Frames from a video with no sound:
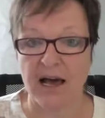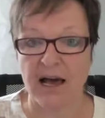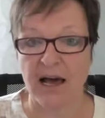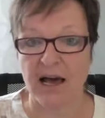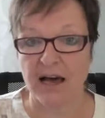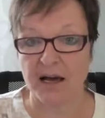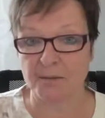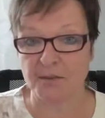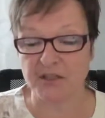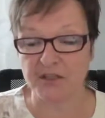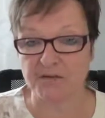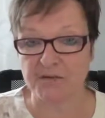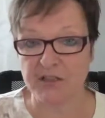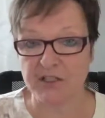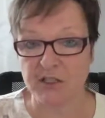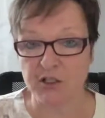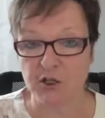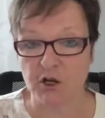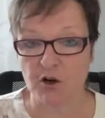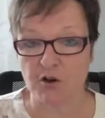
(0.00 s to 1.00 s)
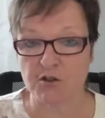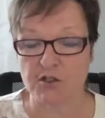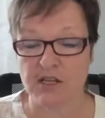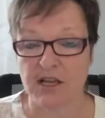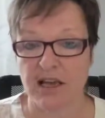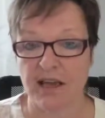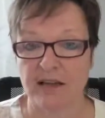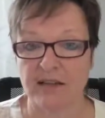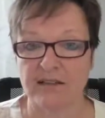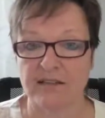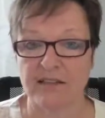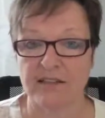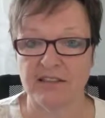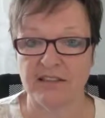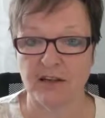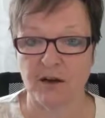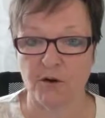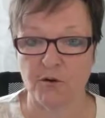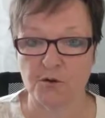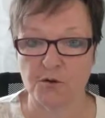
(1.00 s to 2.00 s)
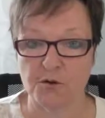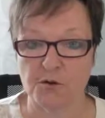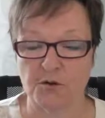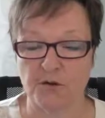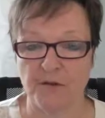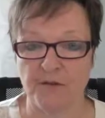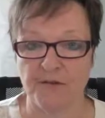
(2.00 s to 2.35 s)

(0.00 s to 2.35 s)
Aber wie schaut es eigentlich aus,